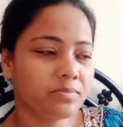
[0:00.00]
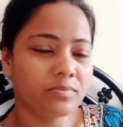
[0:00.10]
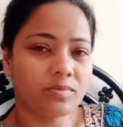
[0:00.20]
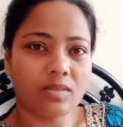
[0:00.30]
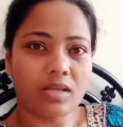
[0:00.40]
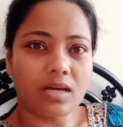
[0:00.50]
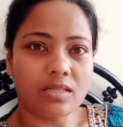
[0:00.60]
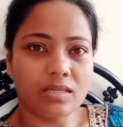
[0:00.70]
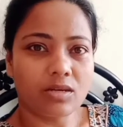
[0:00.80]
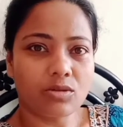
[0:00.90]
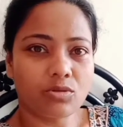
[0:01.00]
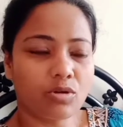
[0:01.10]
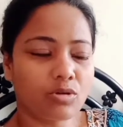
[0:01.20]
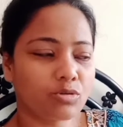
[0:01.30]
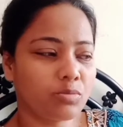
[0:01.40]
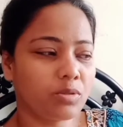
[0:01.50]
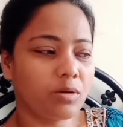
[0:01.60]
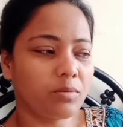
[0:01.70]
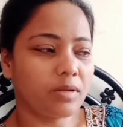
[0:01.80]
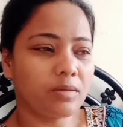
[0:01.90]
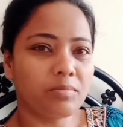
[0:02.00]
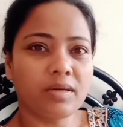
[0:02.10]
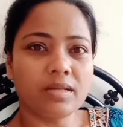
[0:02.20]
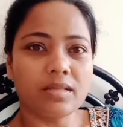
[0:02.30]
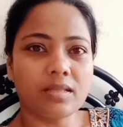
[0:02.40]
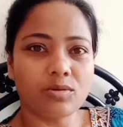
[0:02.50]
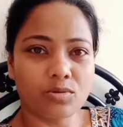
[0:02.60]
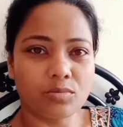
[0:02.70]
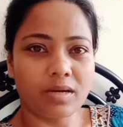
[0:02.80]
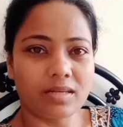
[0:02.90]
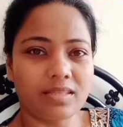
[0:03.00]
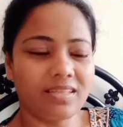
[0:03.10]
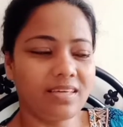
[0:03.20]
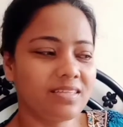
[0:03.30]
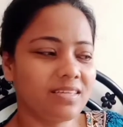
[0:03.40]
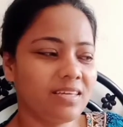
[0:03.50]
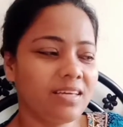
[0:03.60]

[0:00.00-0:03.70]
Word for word: তা আজকেরটা অতটা অসুবিধা হবে না পেঁয়াজ আদা রসুন বাড়তে দিয়েছি